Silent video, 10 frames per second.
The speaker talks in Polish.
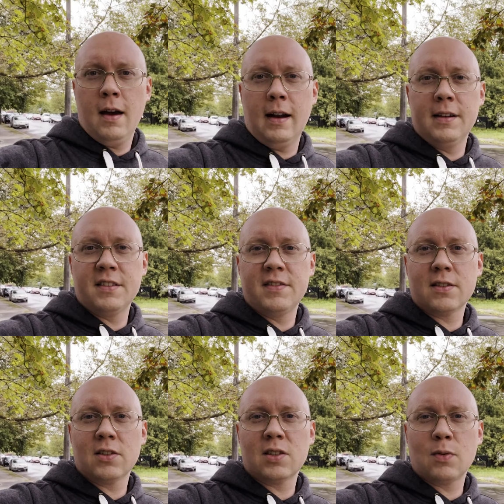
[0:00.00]
ale
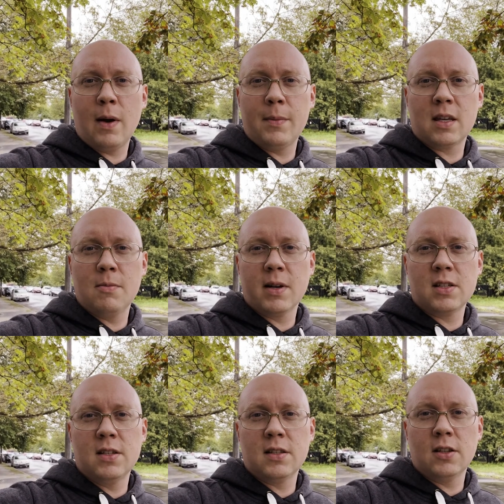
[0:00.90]
nazwisko Słabiak i
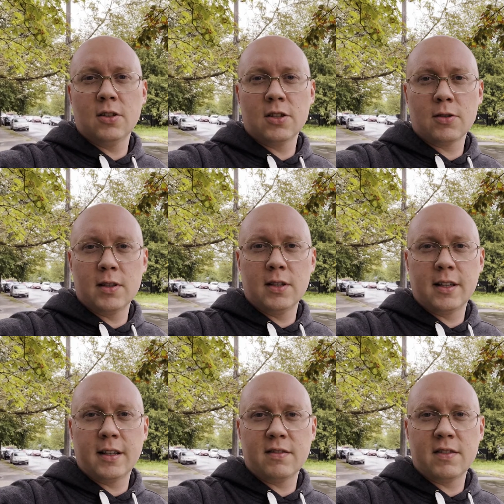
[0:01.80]
Beksiński to nie są jedyne
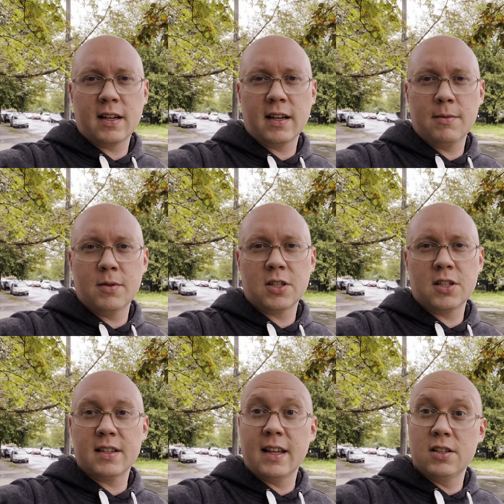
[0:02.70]
nazwiska, jakie możecie
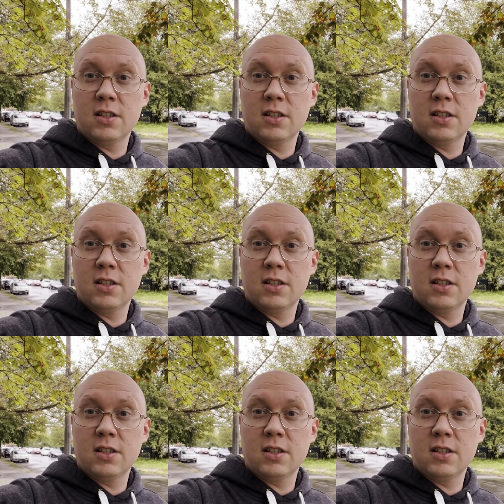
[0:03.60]
znać.